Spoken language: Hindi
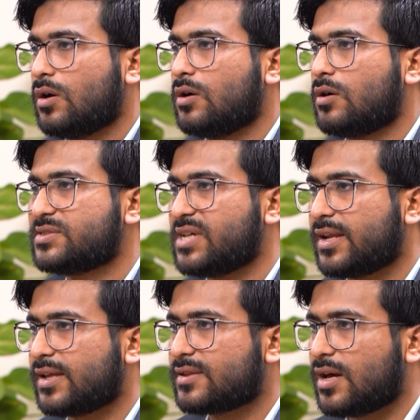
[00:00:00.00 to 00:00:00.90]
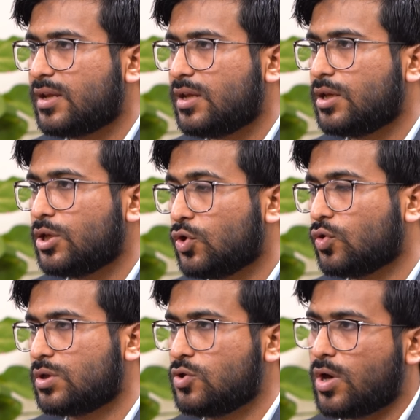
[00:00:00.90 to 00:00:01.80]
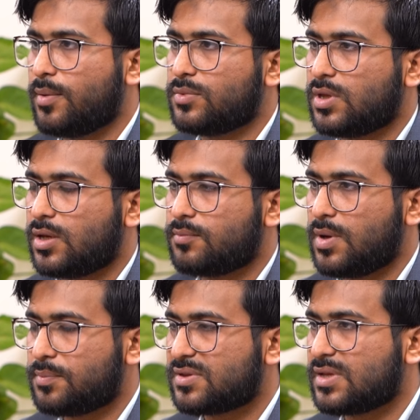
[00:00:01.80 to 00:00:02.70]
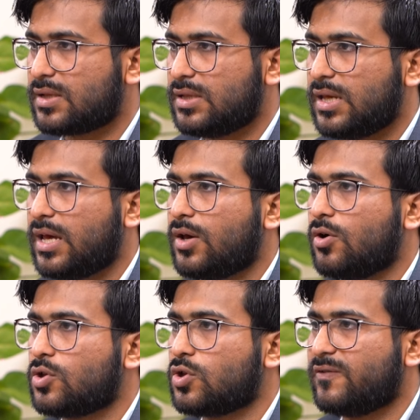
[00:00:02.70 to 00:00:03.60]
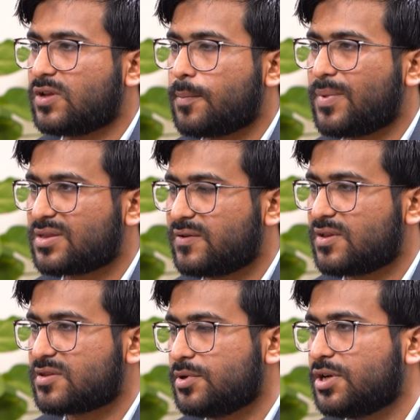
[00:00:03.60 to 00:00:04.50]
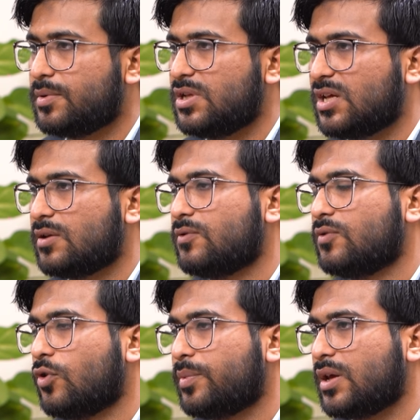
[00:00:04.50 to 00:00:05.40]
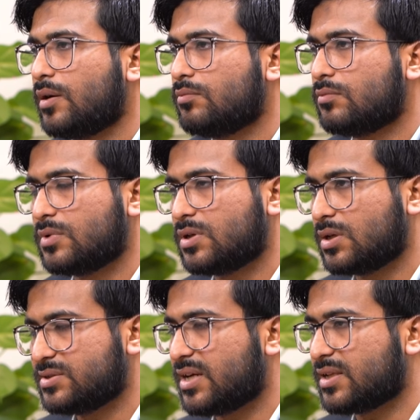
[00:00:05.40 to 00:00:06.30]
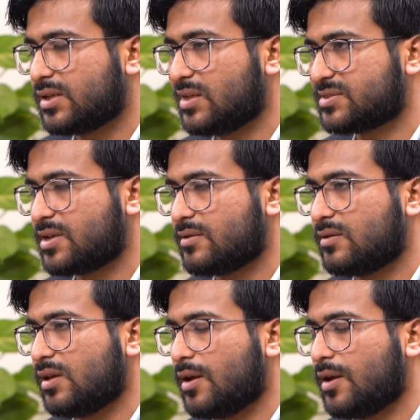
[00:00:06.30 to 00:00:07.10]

और सारी की सारी यूथ जो हमने अपने साथ ली है और जो इवन के पर्सनल डिसबिलिटी भी ली है वो भी हम ज़्यादातर यंगस्टर्स ही